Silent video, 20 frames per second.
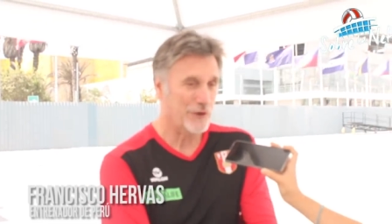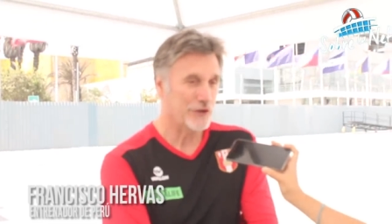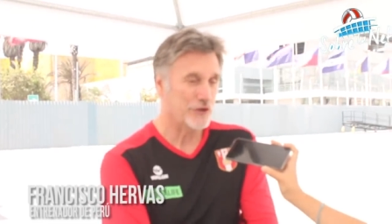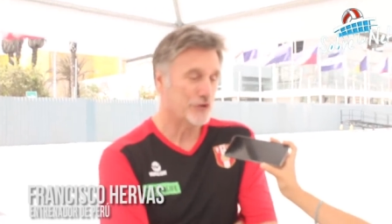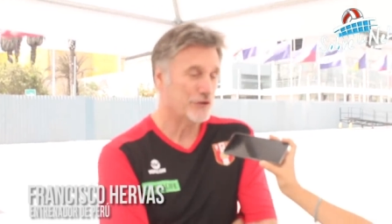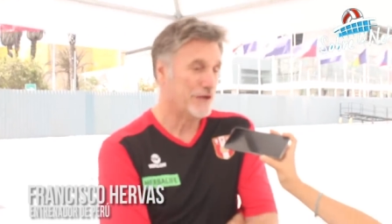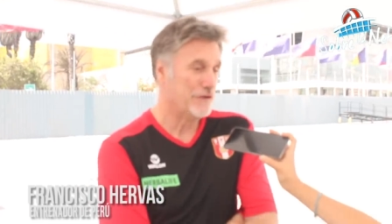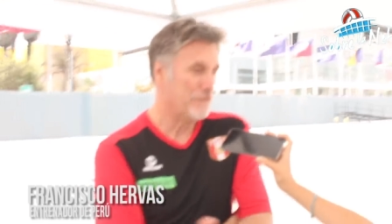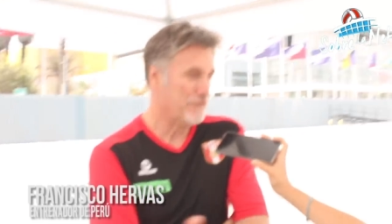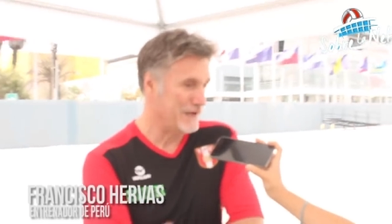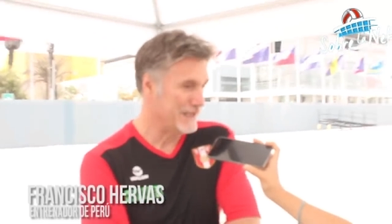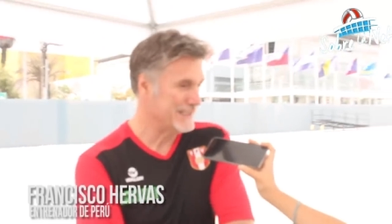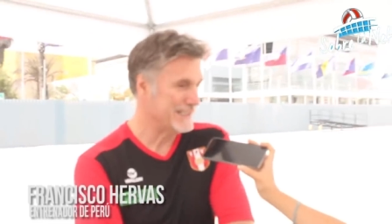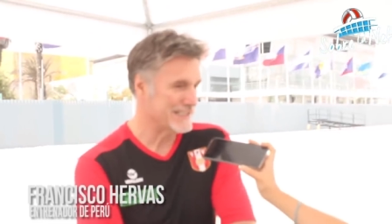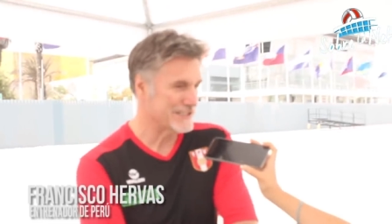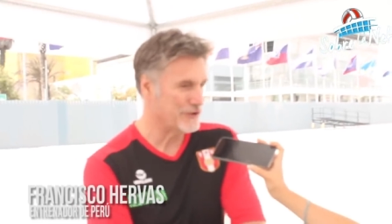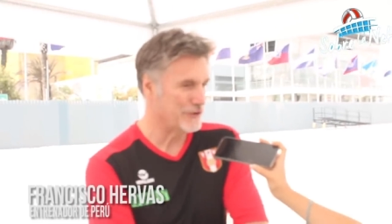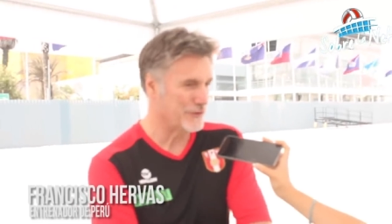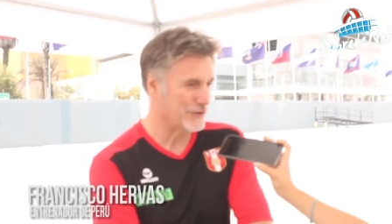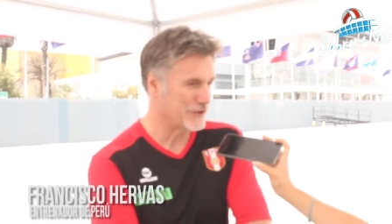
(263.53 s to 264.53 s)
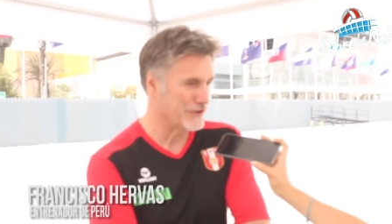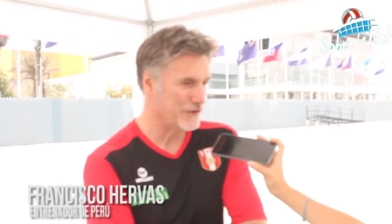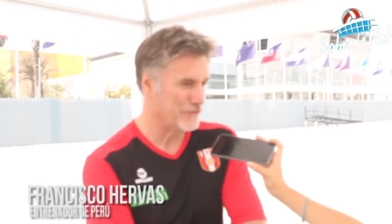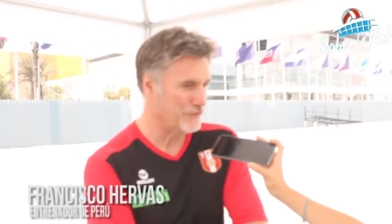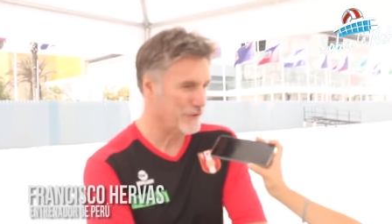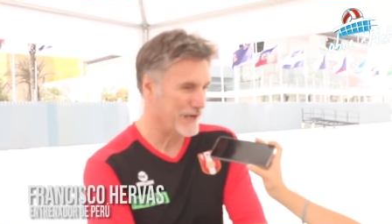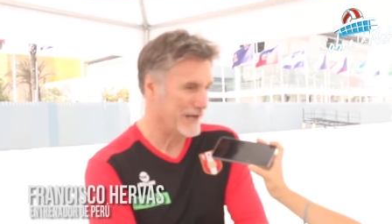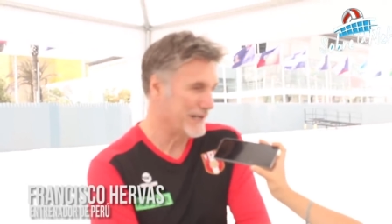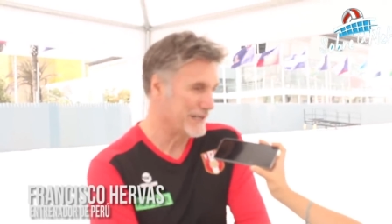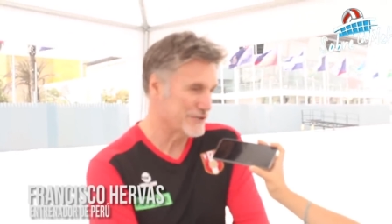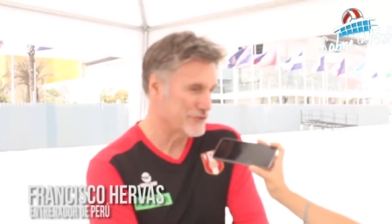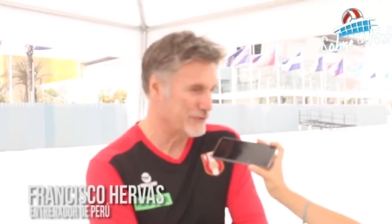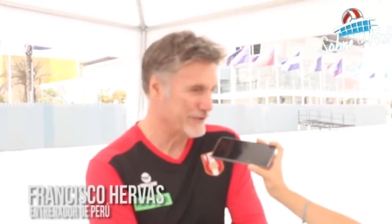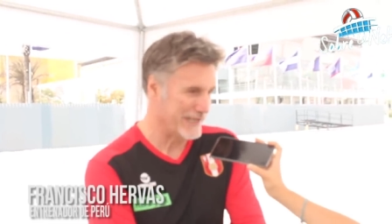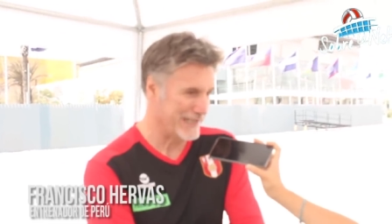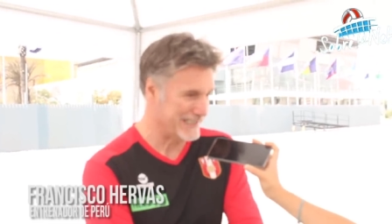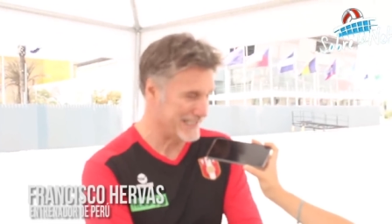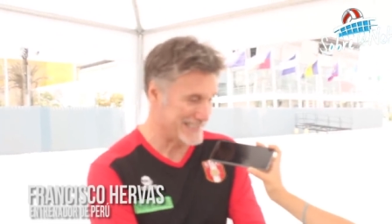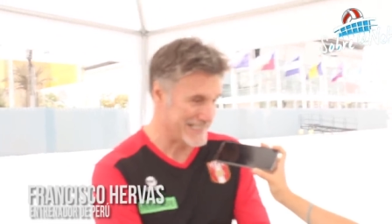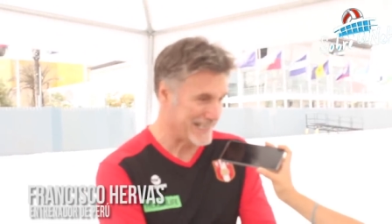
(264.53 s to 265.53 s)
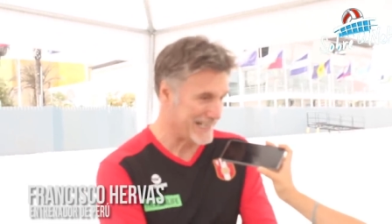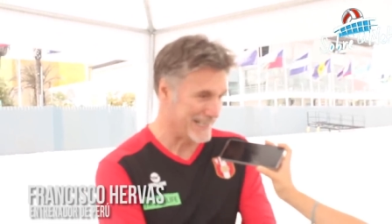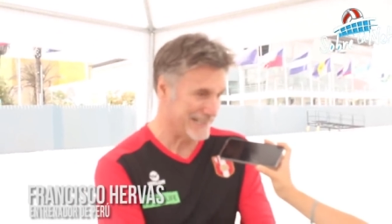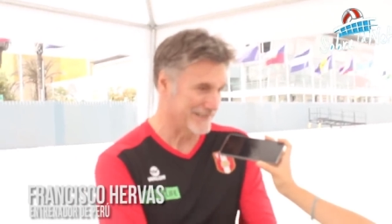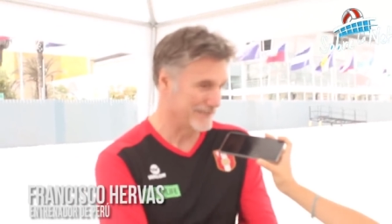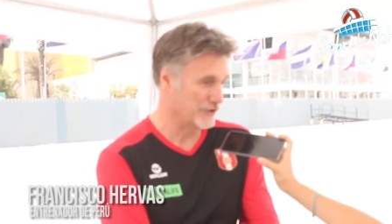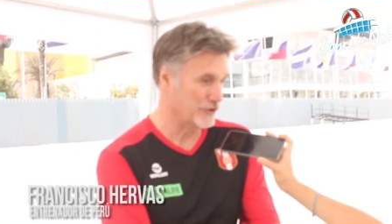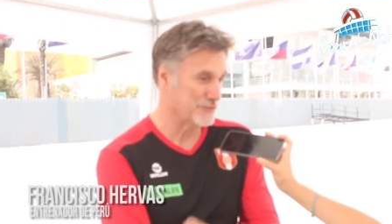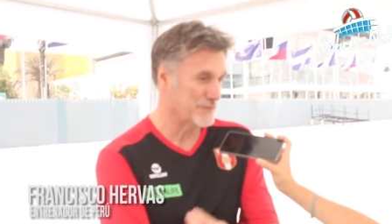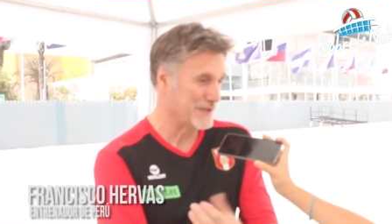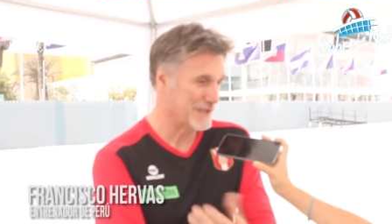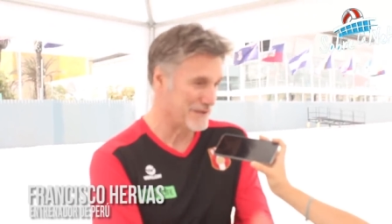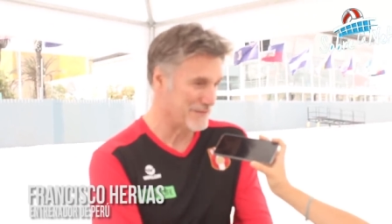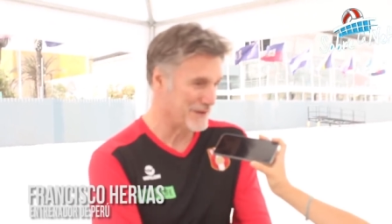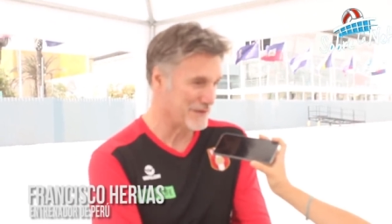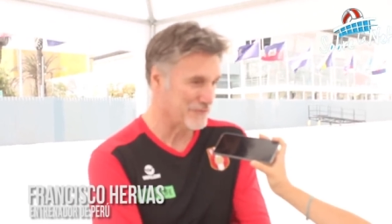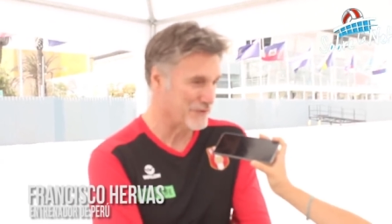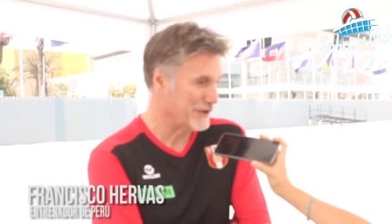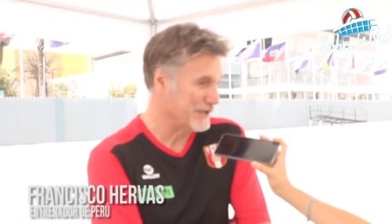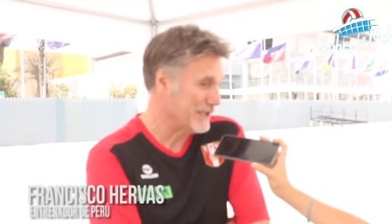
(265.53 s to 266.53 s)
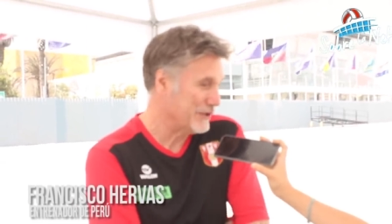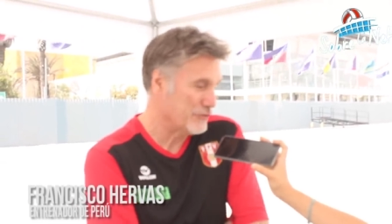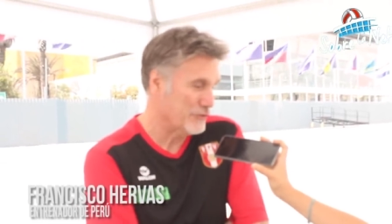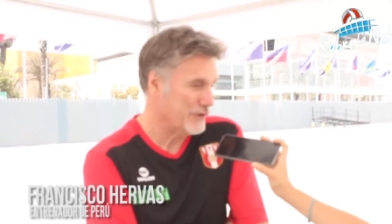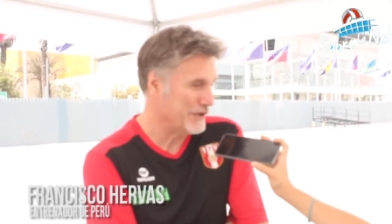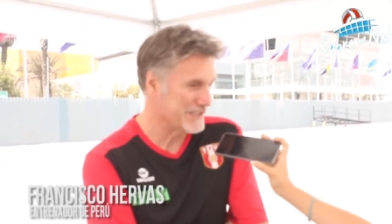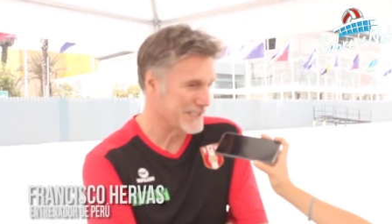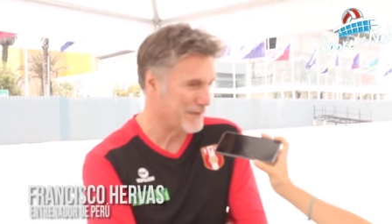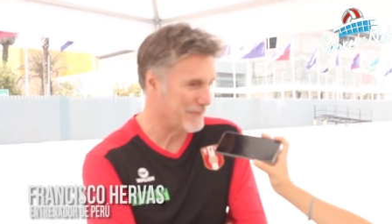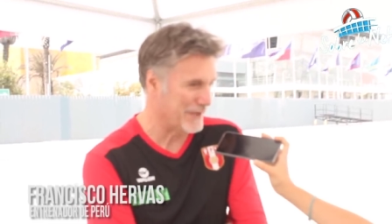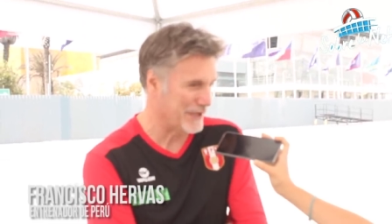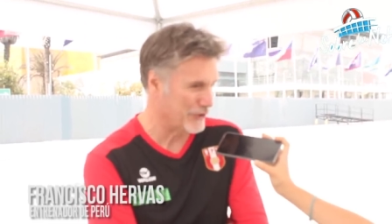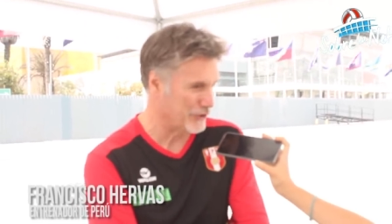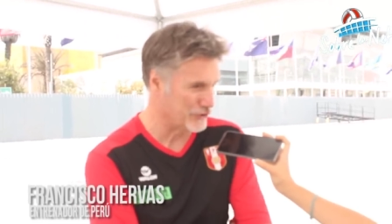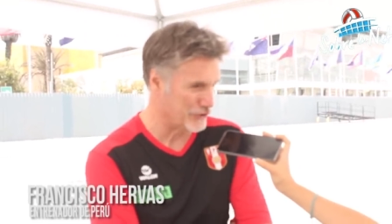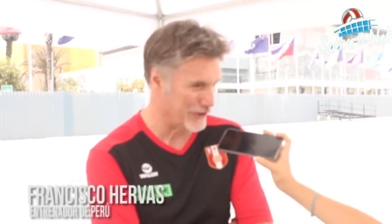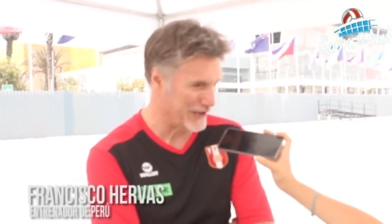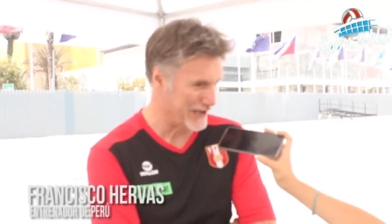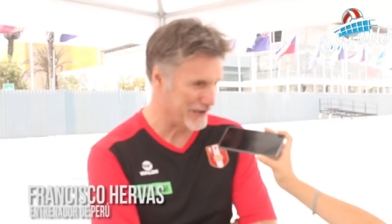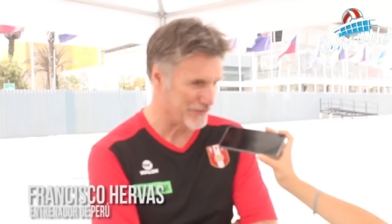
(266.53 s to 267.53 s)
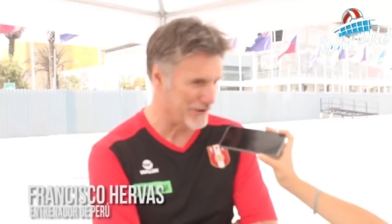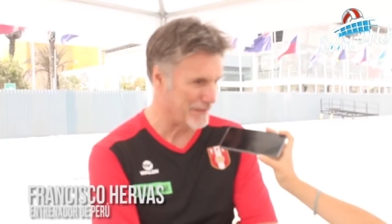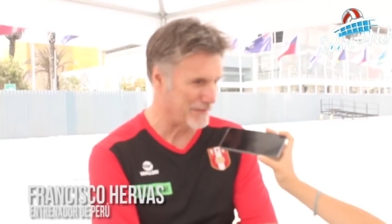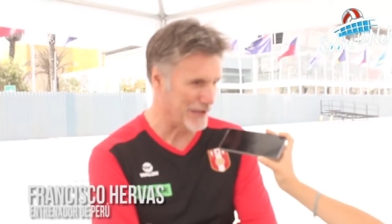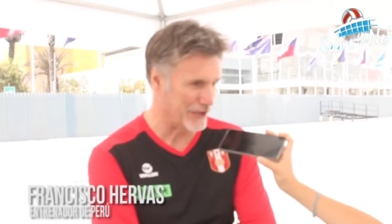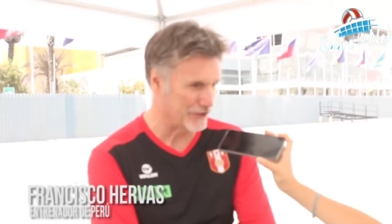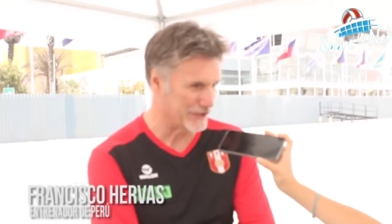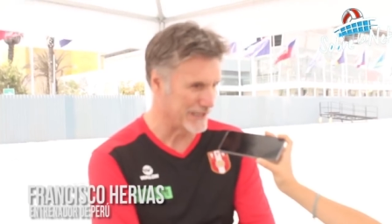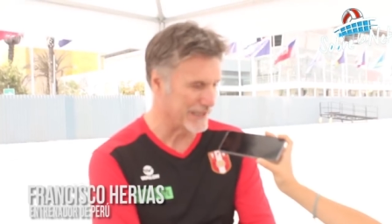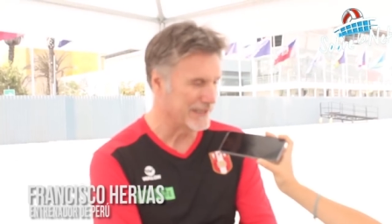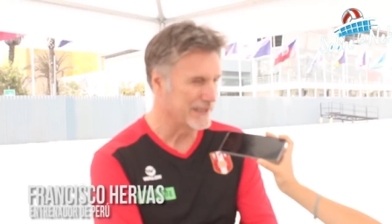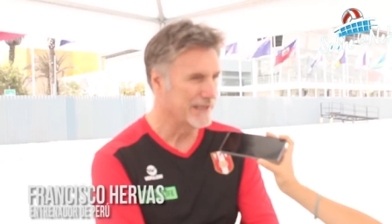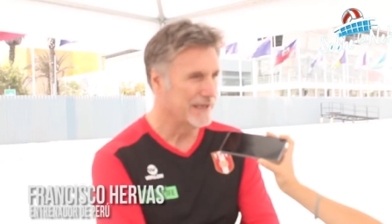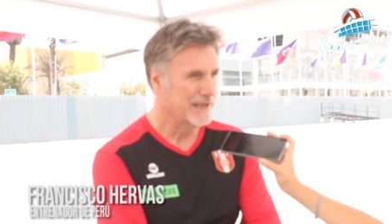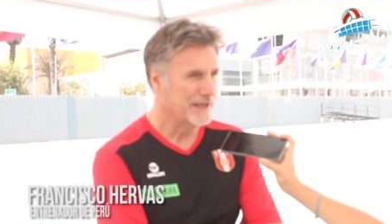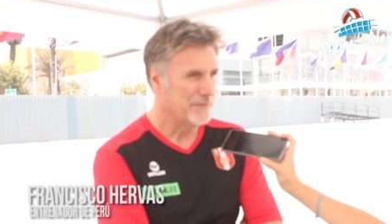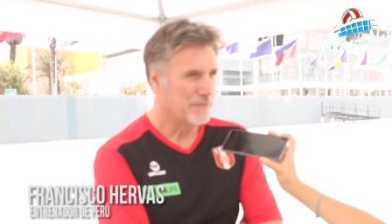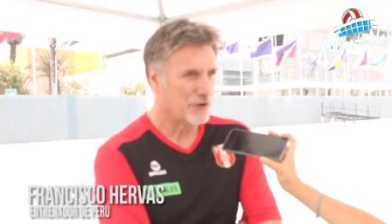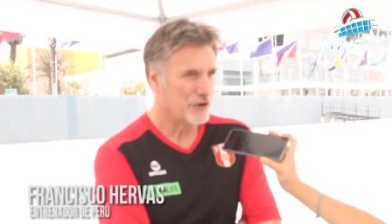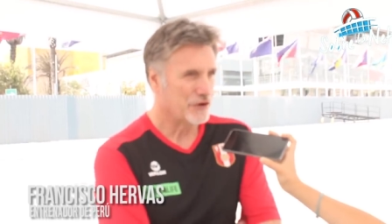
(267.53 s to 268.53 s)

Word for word: y cuando te enfrentas con los de fuera resulta que te sacan dos veces más fuerte y tú no eres capaz de controlar una pelota.